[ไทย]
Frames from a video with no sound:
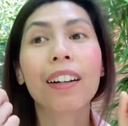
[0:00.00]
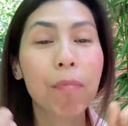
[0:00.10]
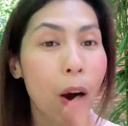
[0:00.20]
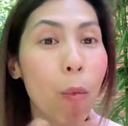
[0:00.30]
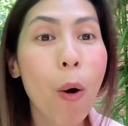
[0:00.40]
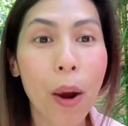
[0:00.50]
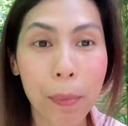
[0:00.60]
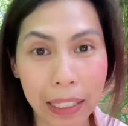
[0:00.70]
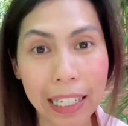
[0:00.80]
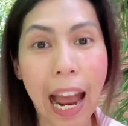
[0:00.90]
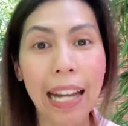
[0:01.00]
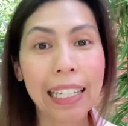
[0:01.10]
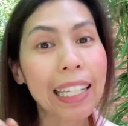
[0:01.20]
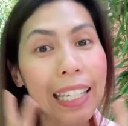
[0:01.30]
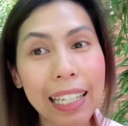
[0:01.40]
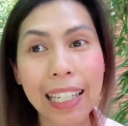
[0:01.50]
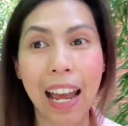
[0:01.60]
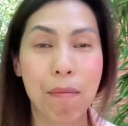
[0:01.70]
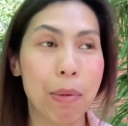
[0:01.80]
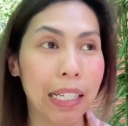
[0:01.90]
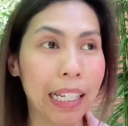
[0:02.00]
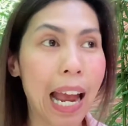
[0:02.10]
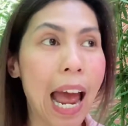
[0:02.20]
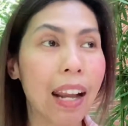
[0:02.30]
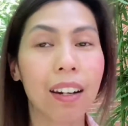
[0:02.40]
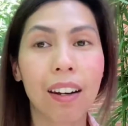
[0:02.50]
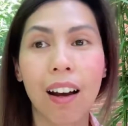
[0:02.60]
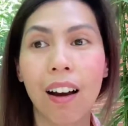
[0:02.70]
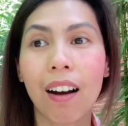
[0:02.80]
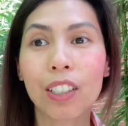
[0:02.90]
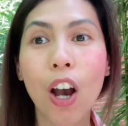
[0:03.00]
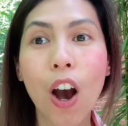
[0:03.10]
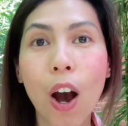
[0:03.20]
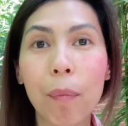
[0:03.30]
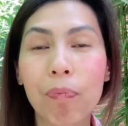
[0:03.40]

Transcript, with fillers: เมามอยเหมือนกันขี้เกียจเหมือนกันชอบ